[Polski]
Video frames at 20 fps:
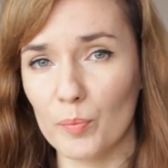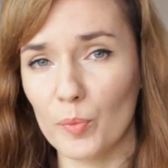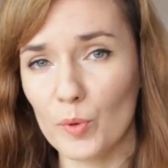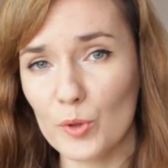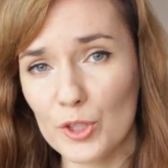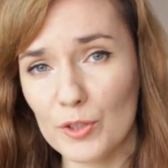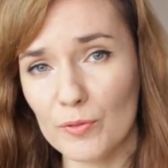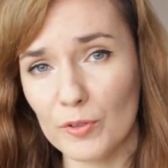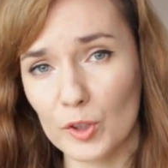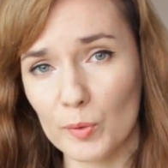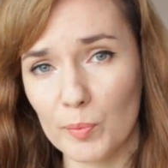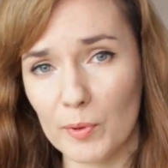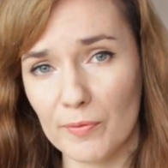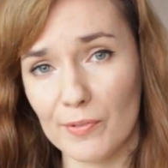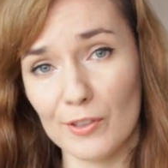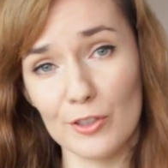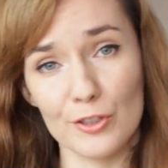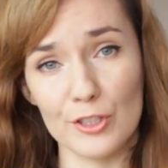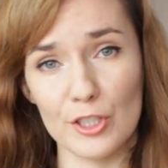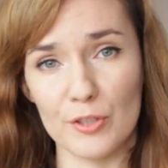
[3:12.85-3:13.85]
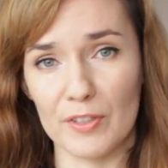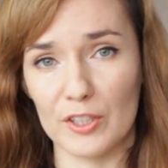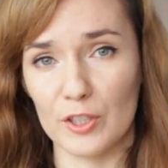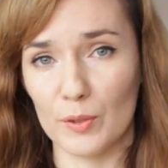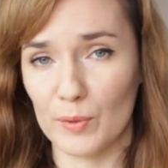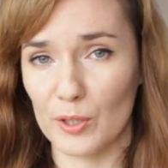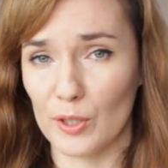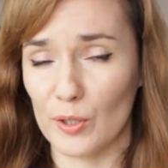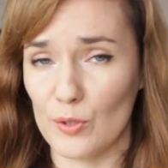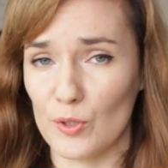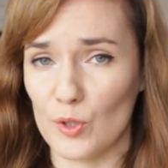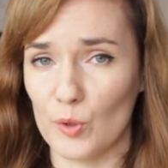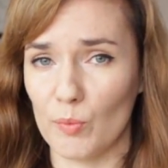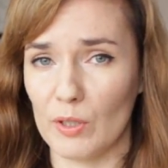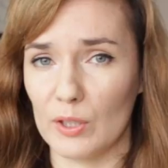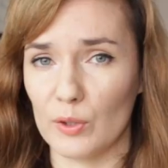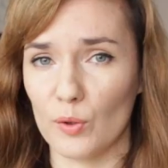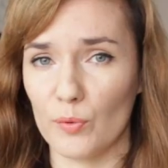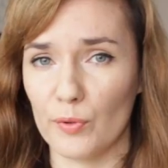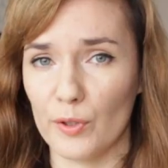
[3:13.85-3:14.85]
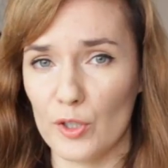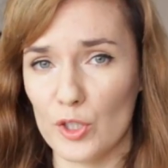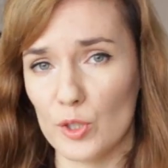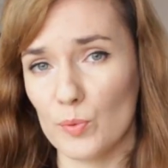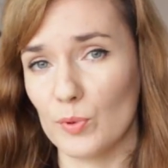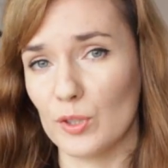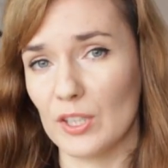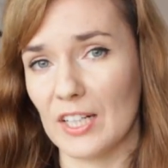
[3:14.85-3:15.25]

budzi wątpliwości świadomych konsumentów i osób,